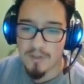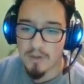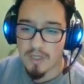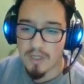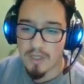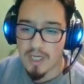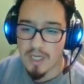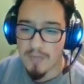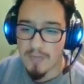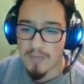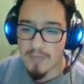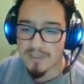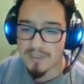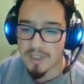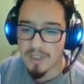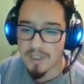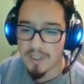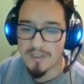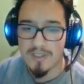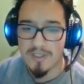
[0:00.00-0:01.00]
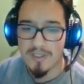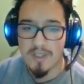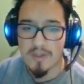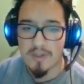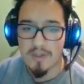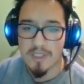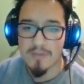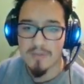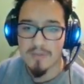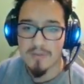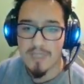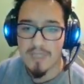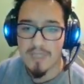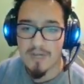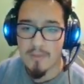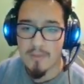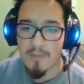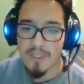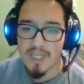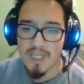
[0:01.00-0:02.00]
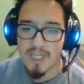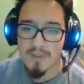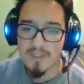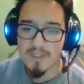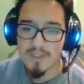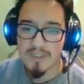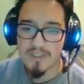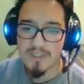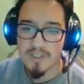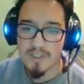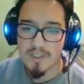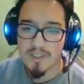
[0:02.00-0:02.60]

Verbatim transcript: Ha pasado la siguiente ronda. La bombardera ha pasado la siguiente ronda.